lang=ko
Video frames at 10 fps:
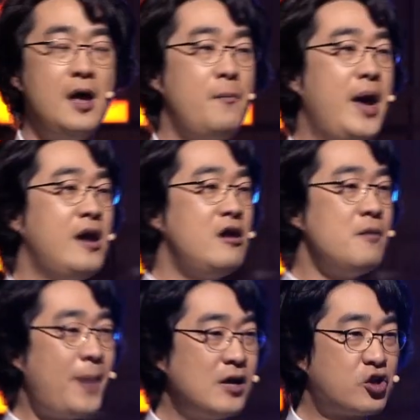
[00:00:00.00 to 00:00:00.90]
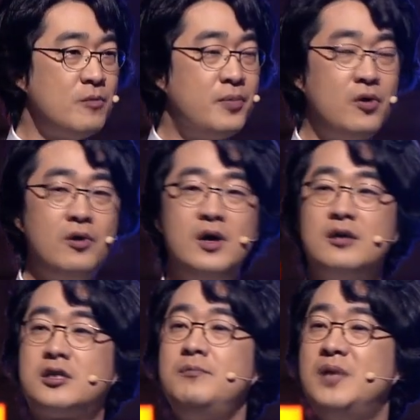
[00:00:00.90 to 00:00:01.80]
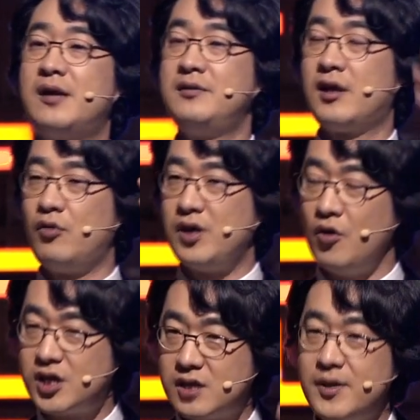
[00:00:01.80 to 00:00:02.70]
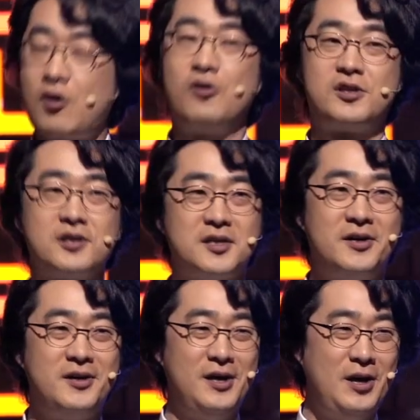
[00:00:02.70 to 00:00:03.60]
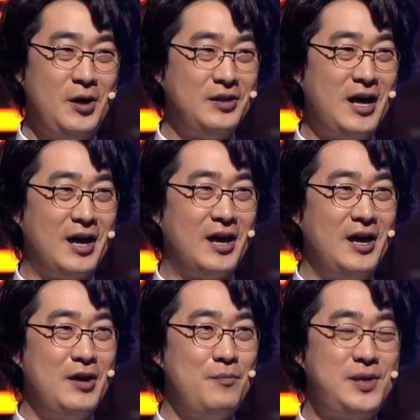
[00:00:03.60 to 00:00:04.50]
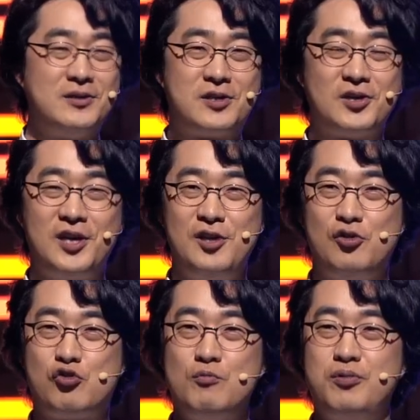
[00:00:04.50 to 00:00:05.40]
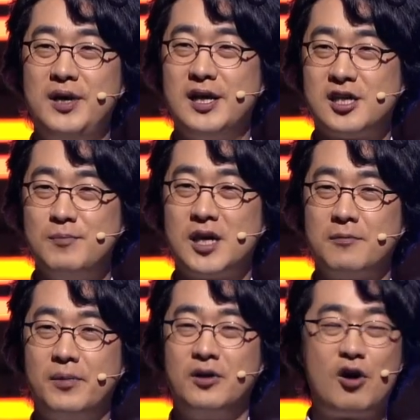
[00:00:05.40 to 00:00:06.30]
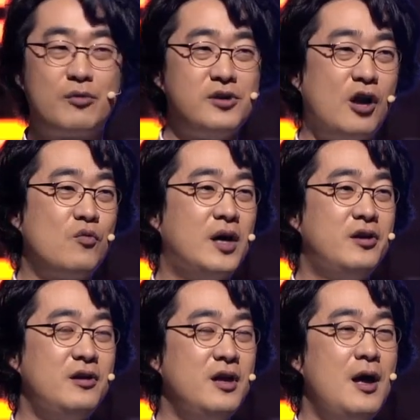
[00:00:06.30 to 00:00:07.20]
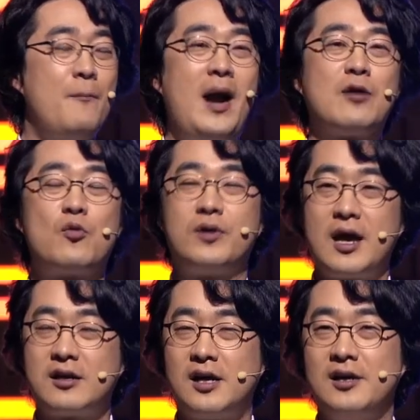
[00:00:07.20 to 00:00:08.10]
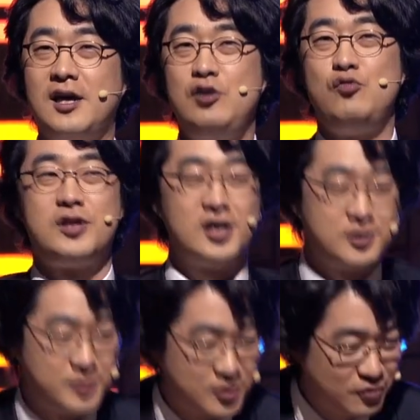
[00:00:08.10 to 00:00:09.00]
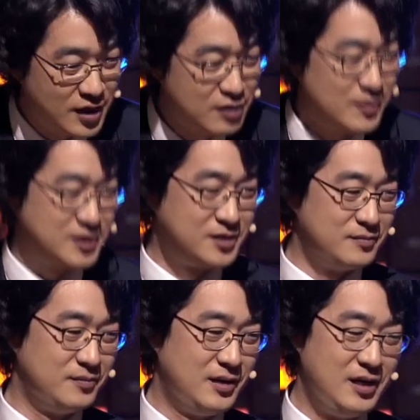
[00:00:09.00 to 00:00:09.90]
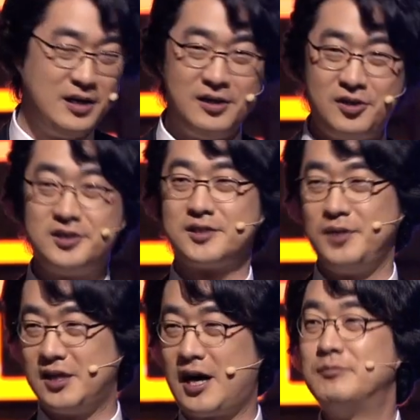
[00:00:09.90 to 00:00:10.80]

매일 8,000보 틈난 대로 열심히 걸으셔서 네, 비극적인 중풍이나 심장병, 여러분 혈관을 맑고 깨끗하게 유지하십시오라는 말씀 드렸습니다.